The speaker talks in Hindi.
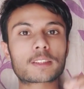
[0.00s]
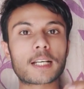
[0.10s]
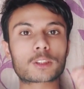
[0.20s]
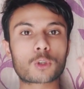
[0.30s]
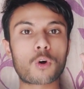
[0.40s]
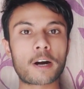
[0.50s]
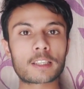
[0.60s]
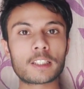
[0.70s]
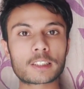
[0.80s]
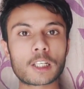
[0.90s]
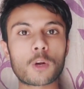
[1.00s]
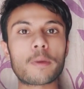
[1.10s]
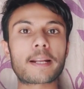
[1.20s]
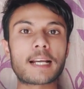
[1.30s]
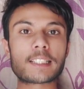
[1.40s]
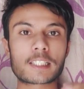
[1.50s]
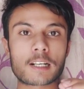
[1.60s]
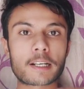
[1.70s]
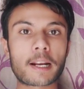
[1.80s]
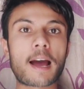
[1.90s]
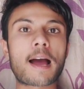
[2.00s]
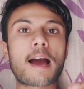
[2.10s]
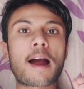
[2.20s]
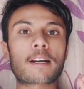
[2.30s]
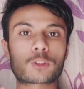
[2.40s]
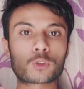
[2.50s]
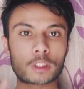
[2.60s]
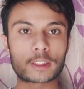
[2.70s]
738 किलोमीटर है जिसका किराया है आठ सौ